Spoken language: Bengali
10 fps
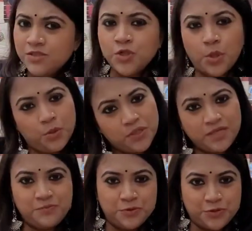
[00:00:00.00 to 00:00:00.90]
চলো
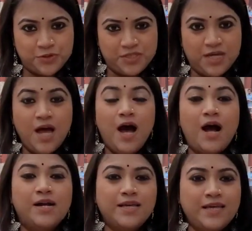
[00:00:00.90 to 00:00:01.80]
গিয়ে পুজো দিই
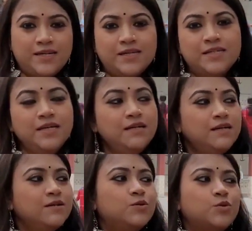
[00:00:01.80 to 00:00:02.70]
আর এখানে
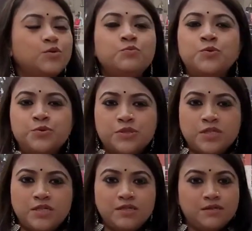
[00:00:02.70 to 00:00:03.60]
কোনো
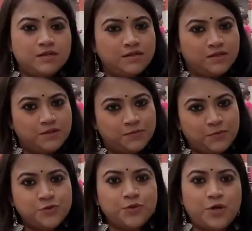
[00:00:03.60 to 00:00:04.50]
মূর্তি
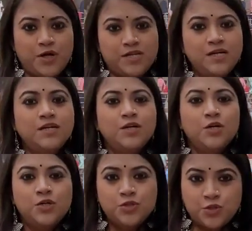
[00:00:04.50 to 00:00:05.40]
পুজো হয় না
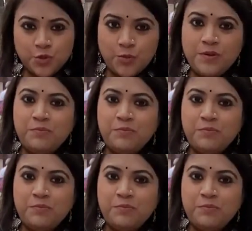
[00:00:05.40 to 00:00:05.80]
ছবি